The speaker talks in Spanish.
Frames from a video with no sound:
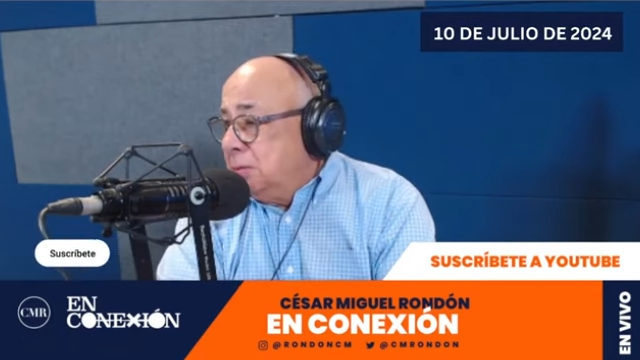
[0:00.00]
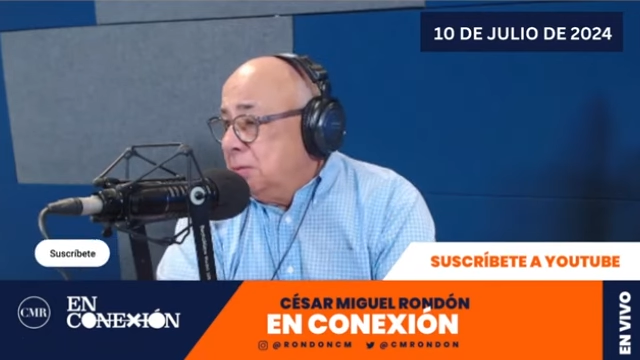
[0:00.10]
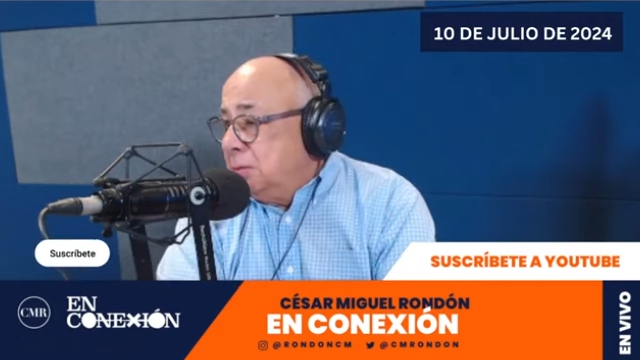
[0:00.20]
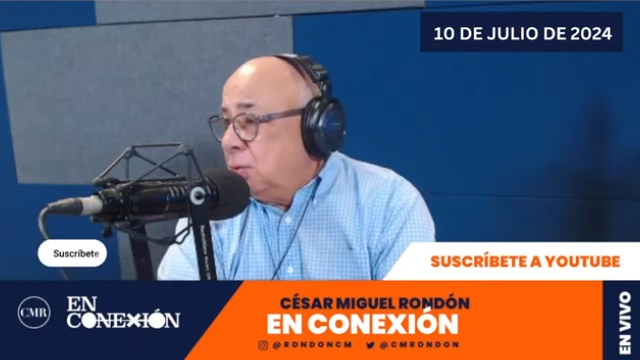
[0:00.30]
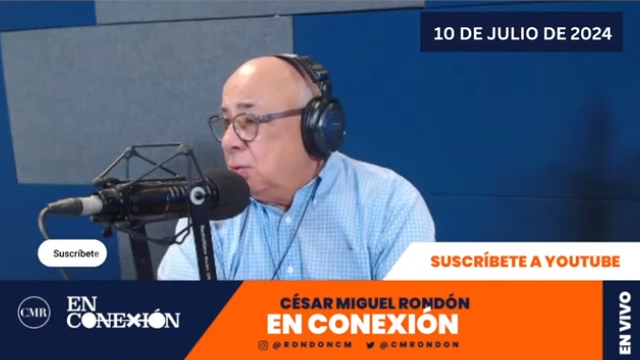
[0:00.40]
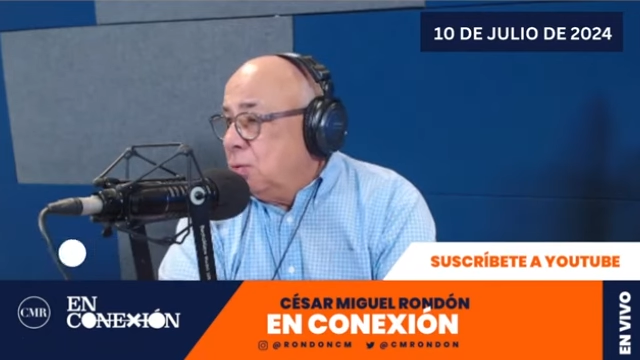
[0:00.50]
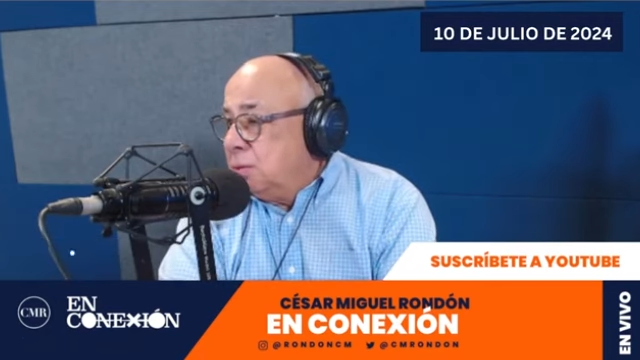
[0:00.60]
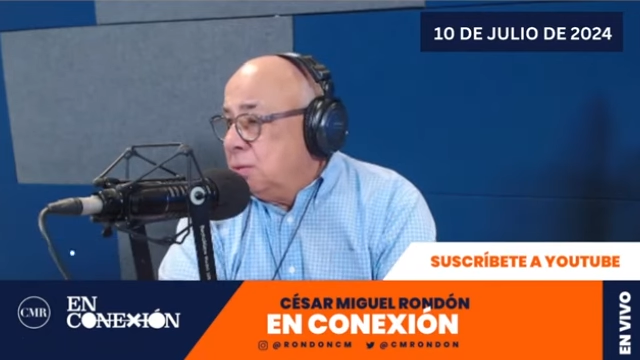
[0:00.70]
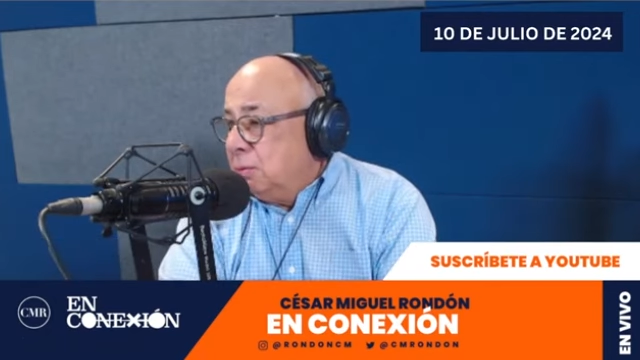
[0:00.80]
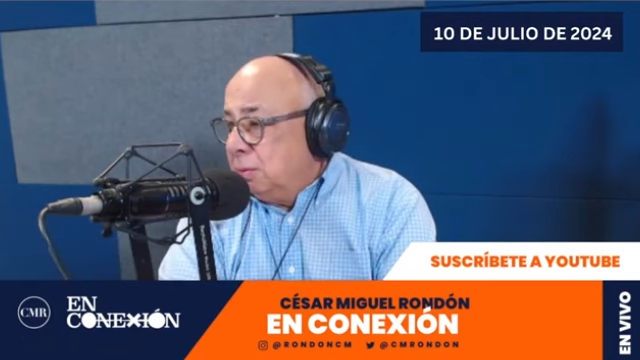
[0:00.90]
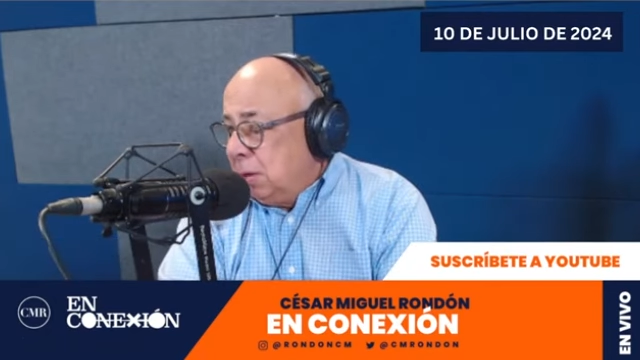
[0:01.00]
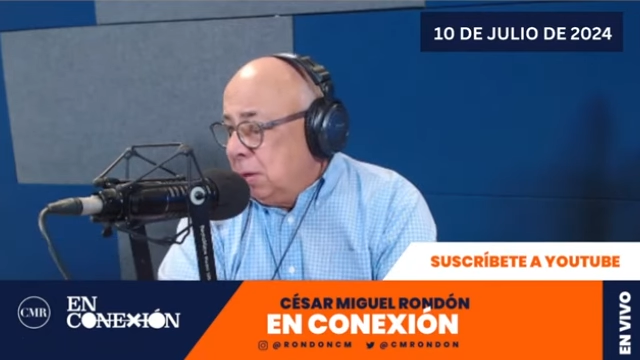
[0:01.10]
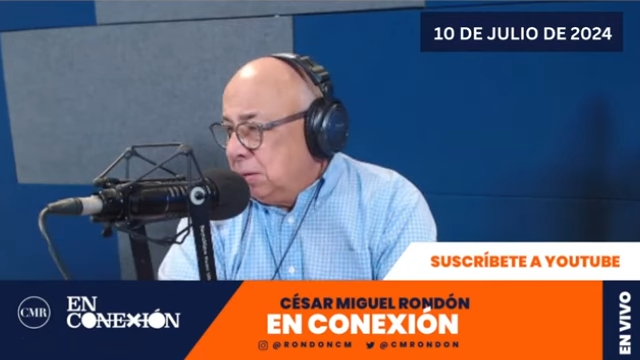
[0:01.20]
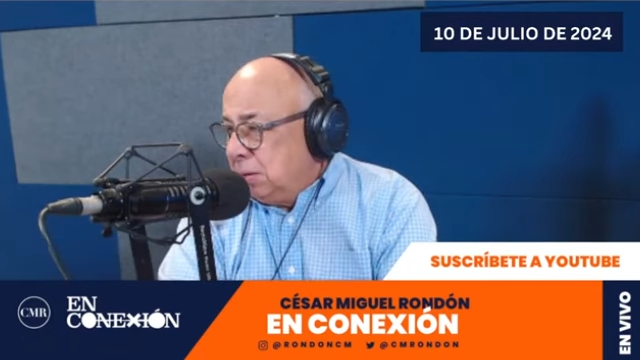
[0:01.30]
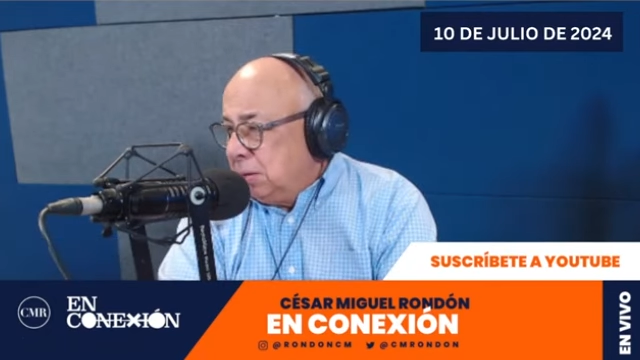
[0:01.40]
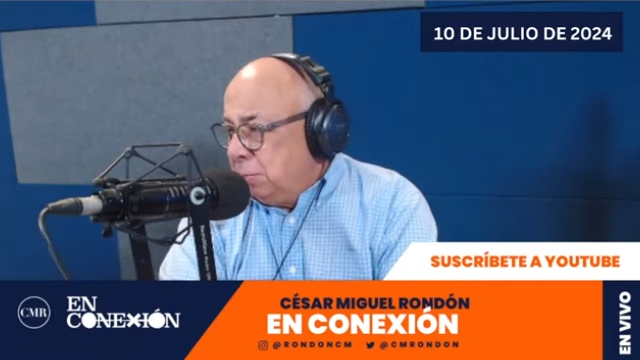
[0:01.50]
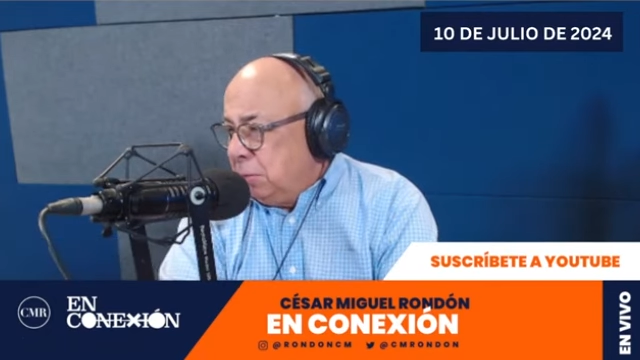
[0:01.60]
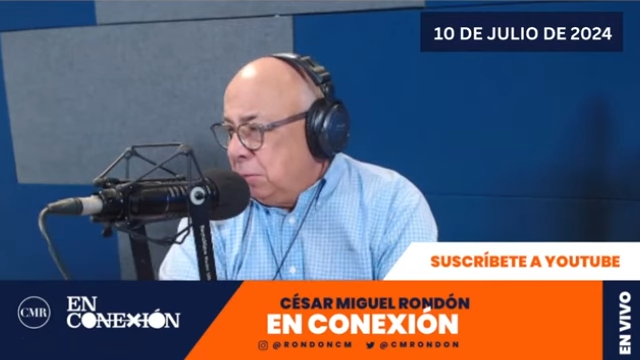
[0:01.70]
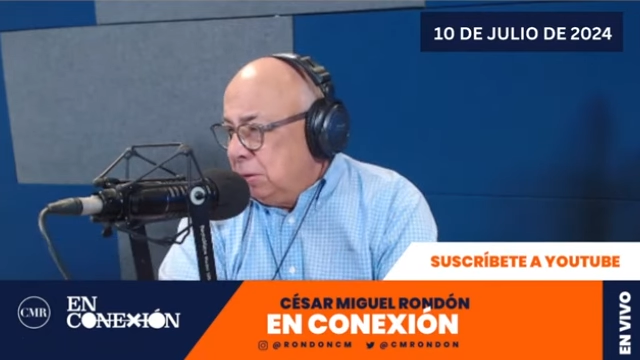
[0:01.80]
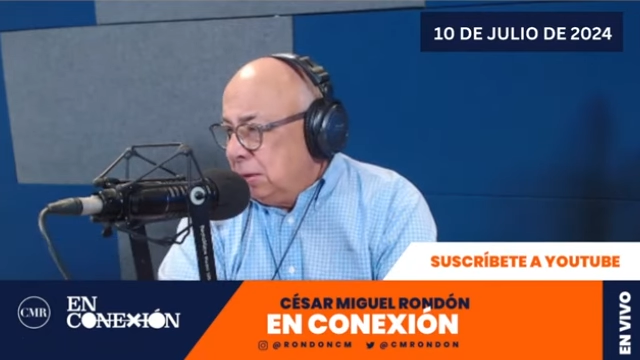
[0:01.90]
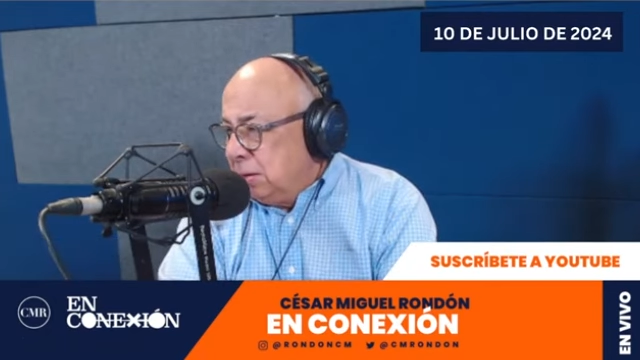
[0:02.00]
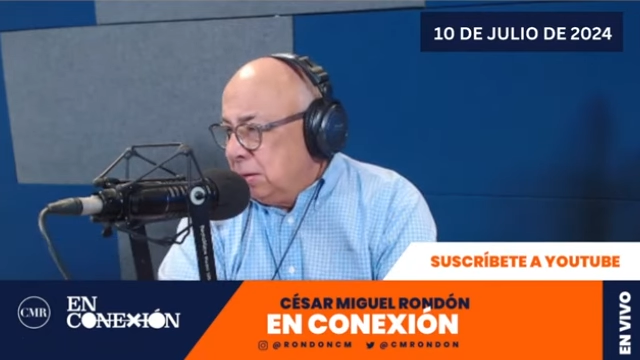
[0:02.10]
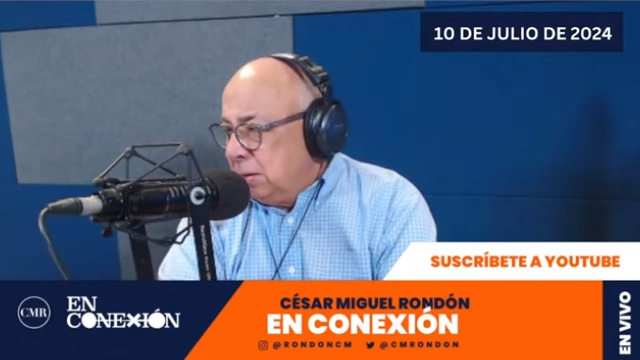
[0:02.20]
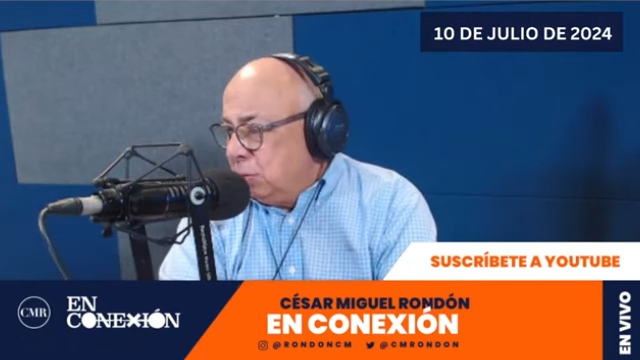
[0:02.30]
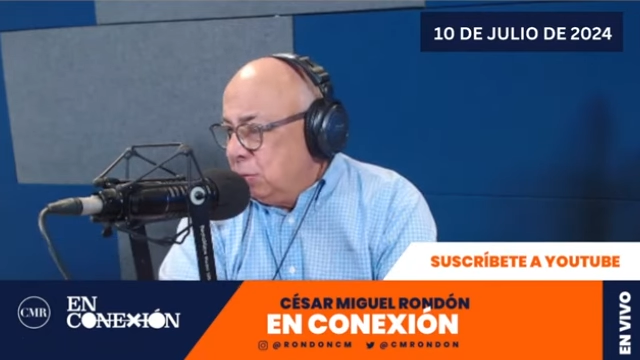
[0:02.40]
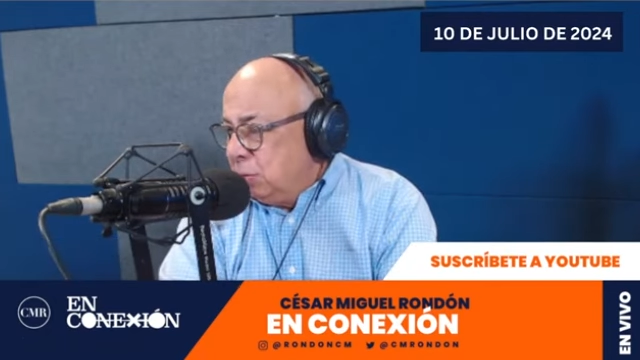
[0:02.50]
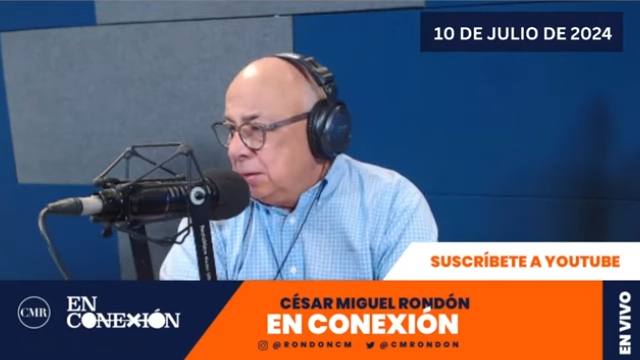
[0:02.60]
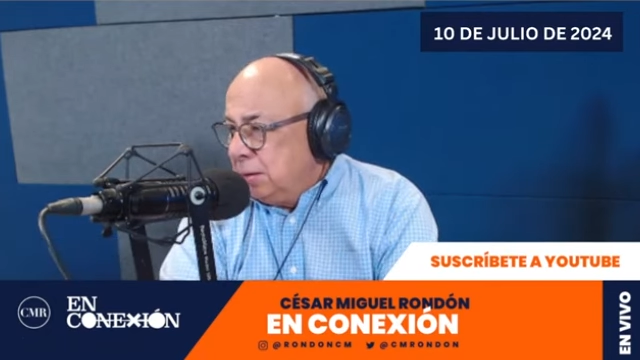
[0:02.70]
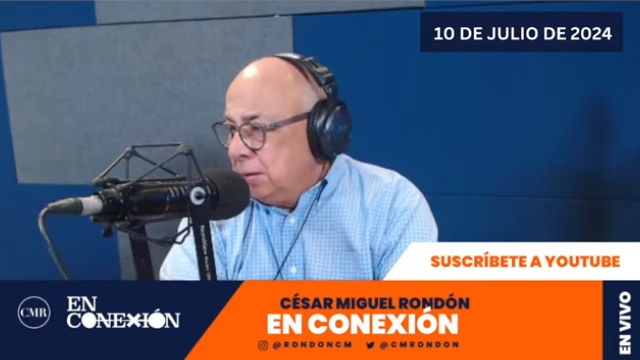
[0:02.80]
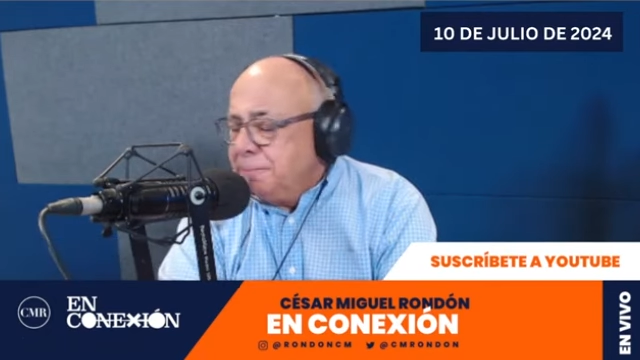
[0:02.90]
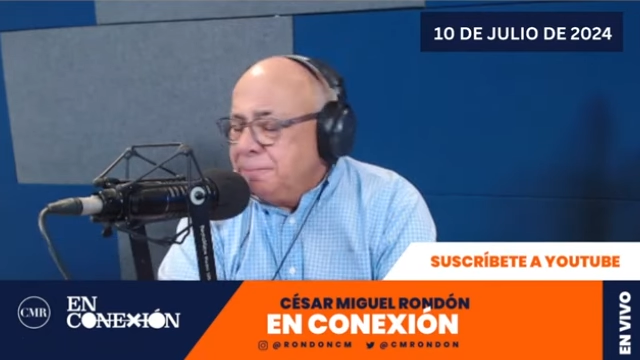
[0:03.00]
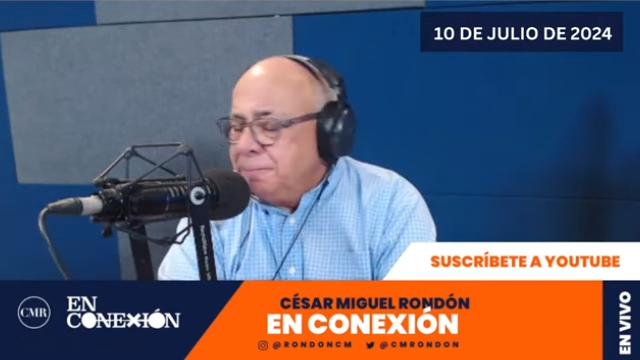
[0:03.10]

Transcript: Solórzano de la Plataforma Unitaria Democrática